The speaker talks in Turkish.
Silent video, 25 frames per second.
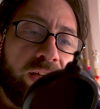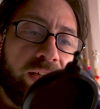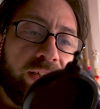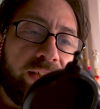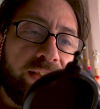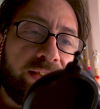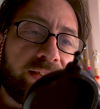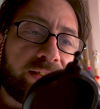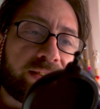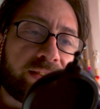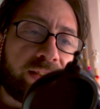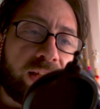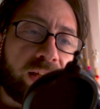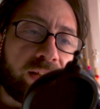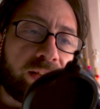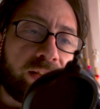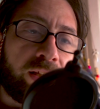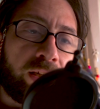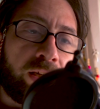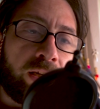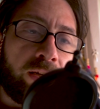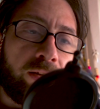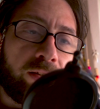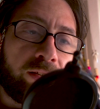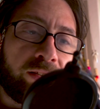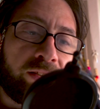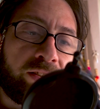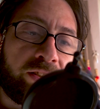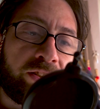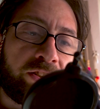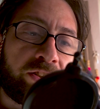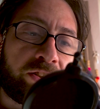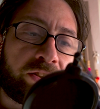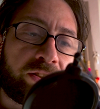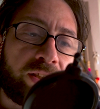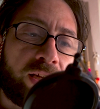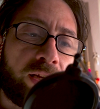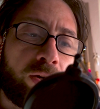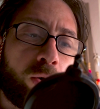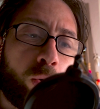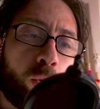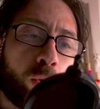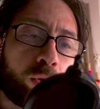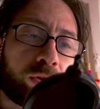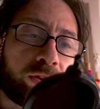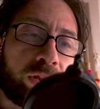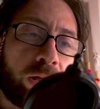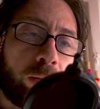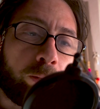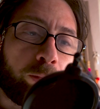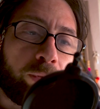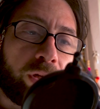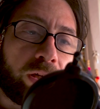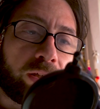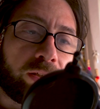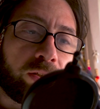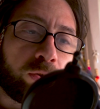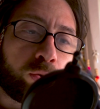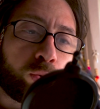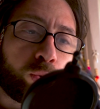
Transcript: insanlara dijital ortamlarda